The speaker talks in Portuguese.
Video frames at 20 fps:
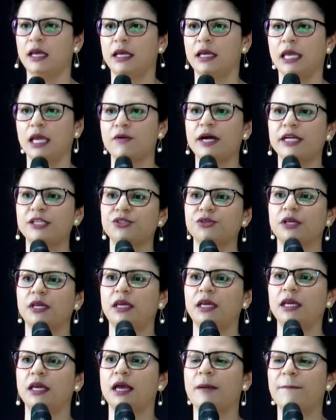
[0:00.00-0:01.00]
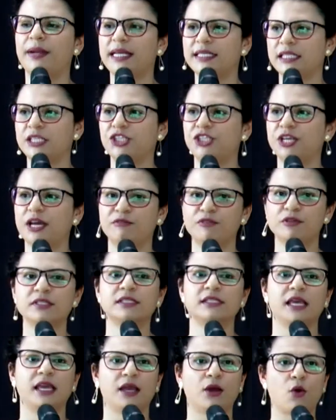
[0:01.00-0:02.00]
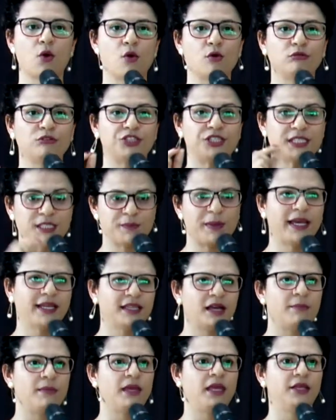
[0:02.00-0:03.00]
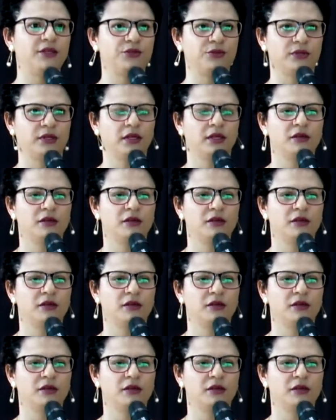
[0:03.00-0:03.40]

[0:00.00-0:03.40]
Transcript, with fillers: E eu acho que presentear você com um despertamento